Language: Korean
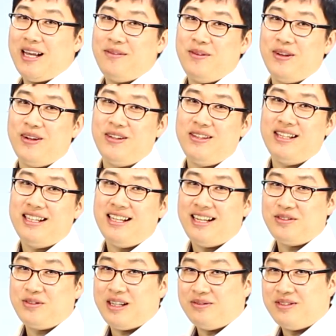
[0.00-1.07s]
하면
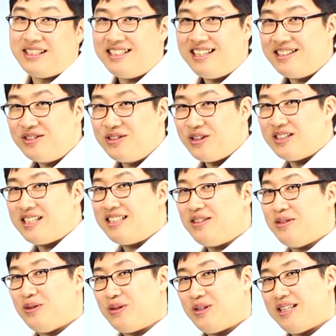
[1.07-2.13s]
한국 남자들 한국 여자들
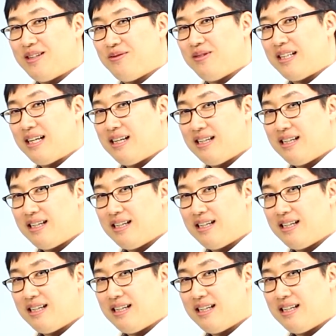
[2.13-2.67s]
이렇게 됩니다.